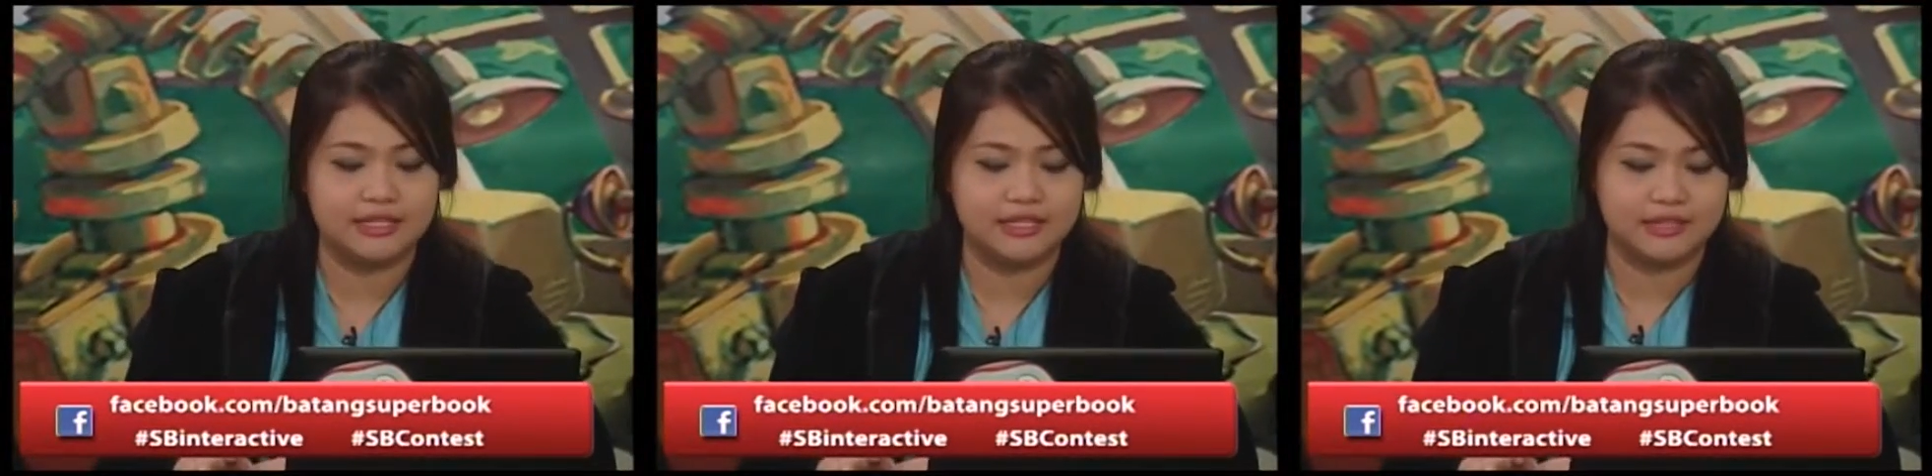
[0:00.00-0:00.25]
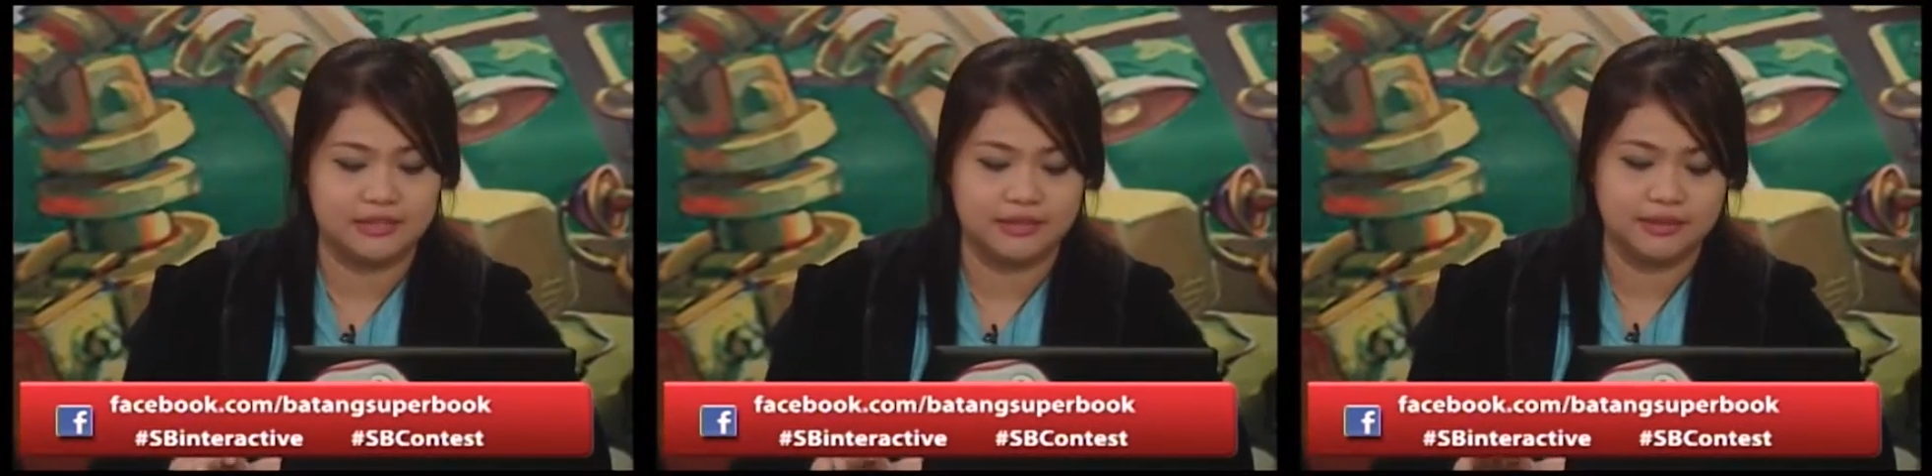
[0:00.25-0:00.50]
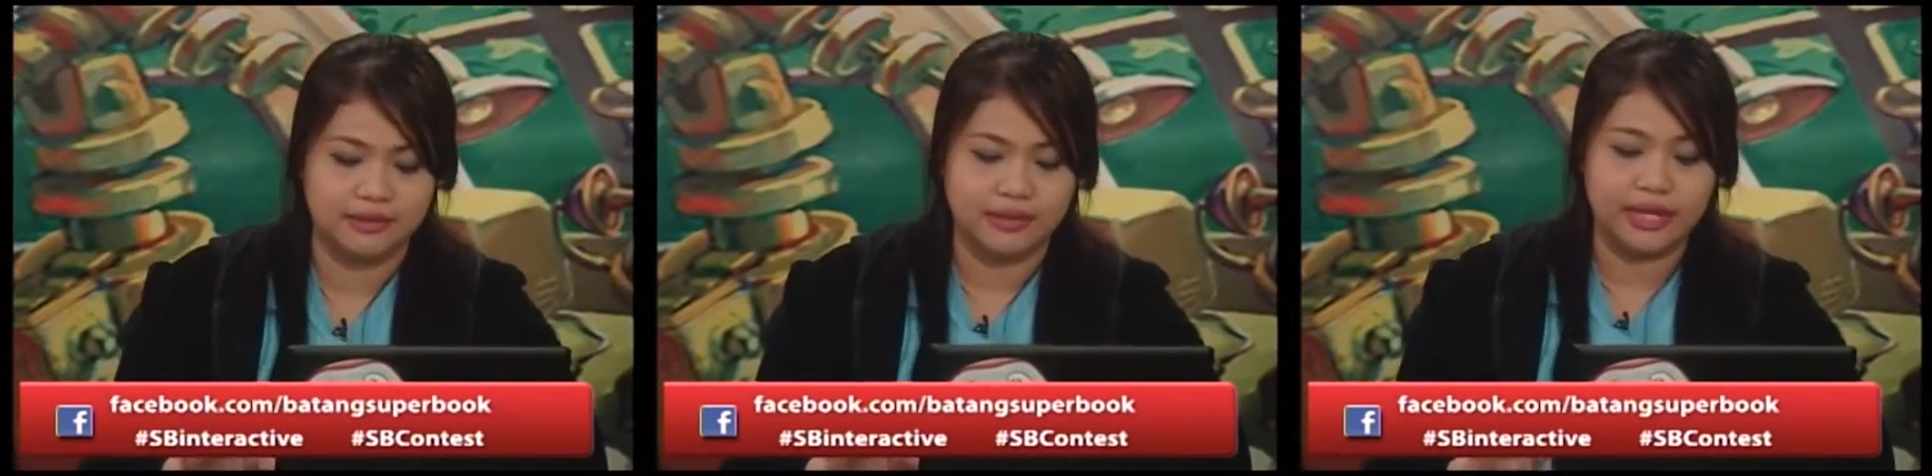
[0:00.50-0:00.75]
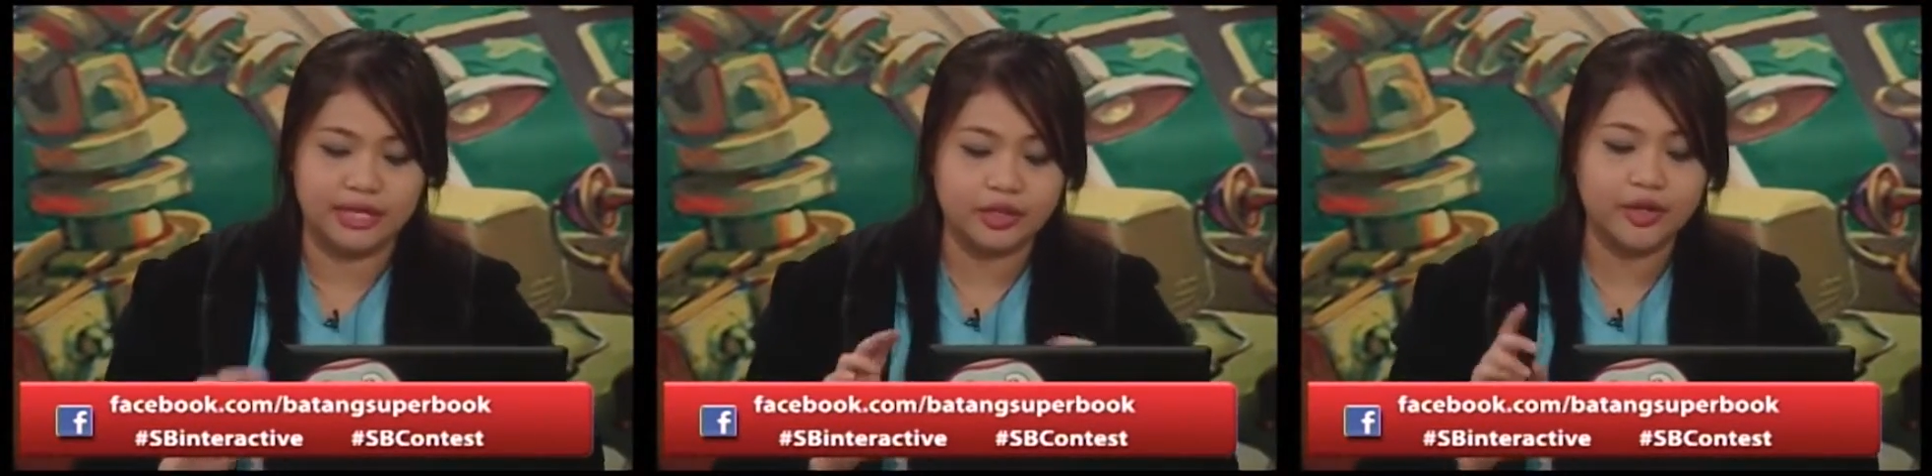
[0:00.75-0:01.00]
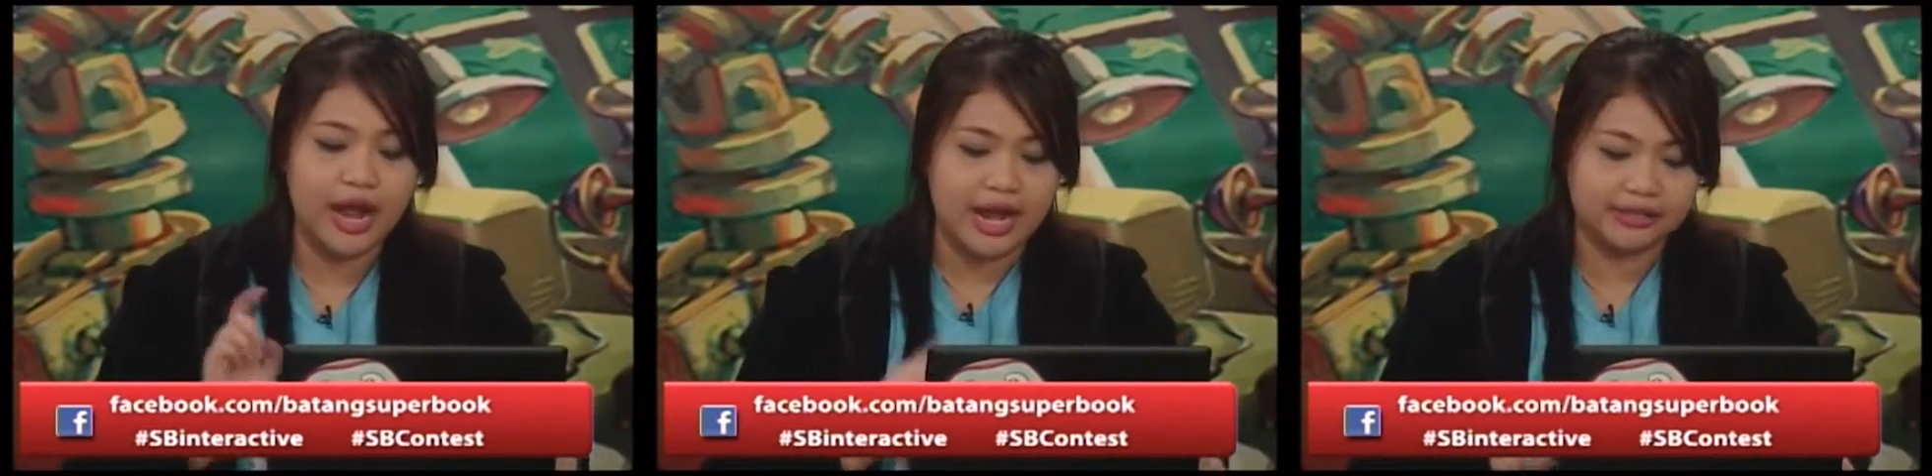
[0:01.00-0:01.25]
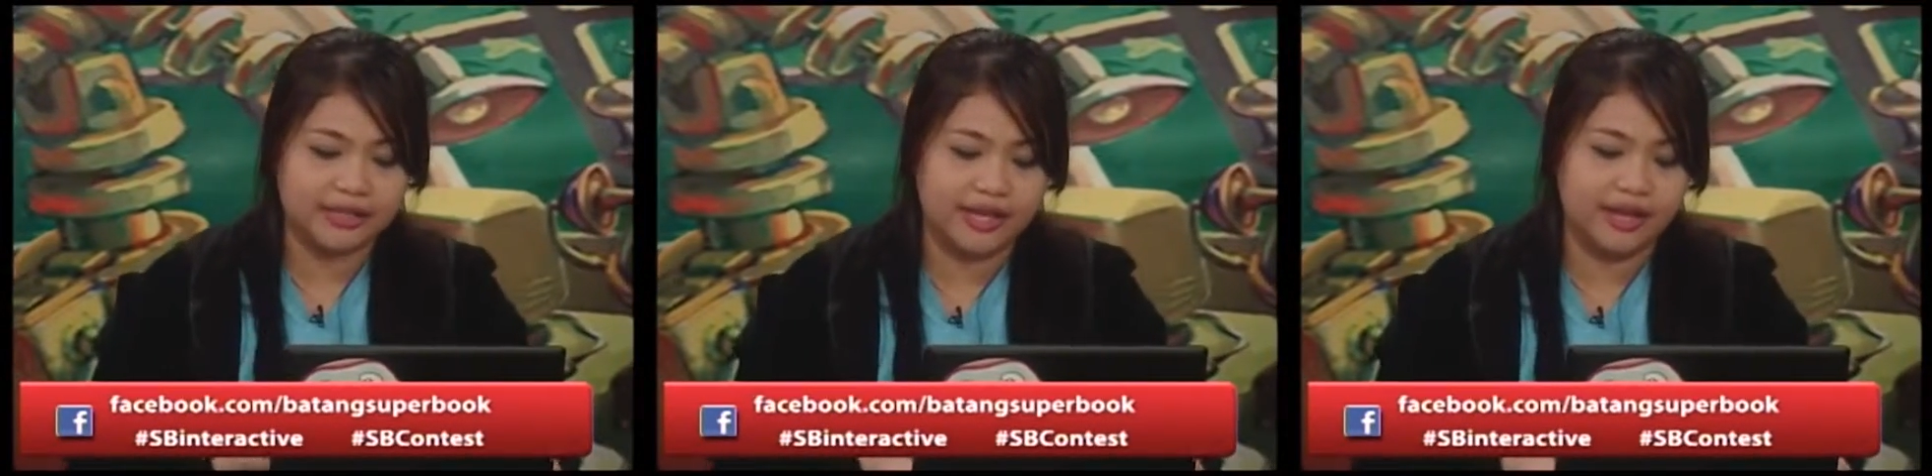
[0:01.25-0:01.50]
And SB Interactive.
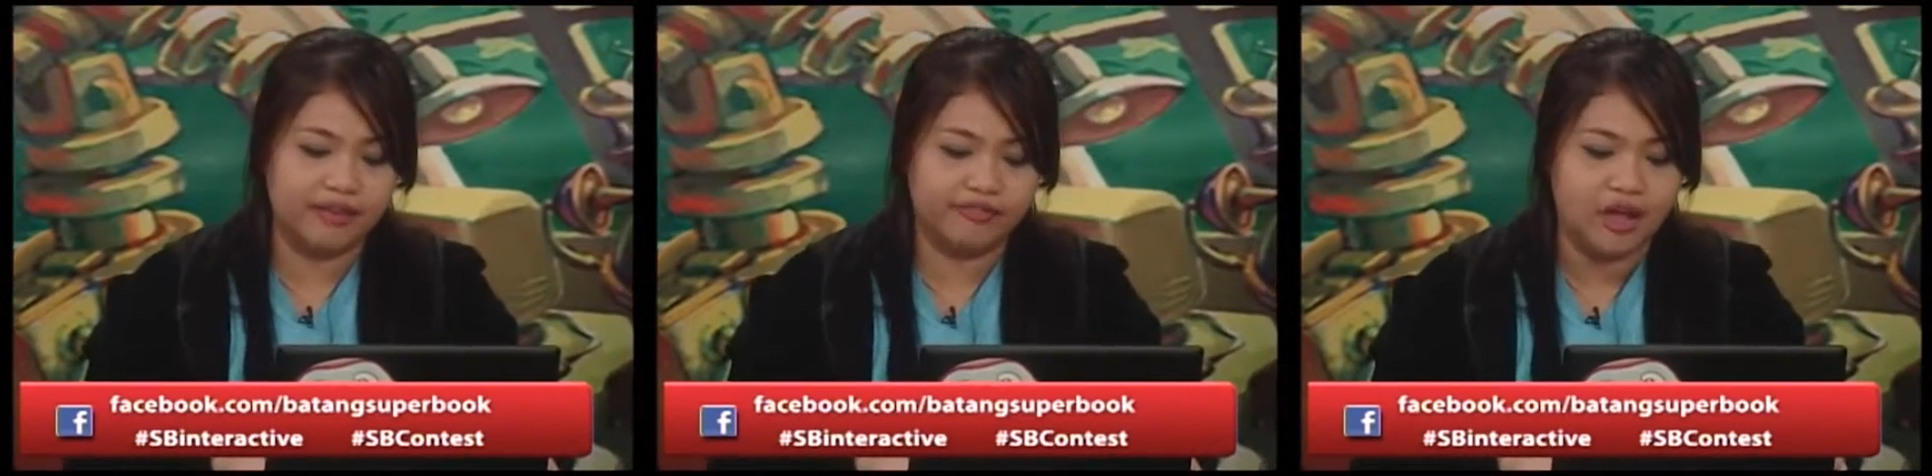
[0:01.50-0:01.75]
Interactive.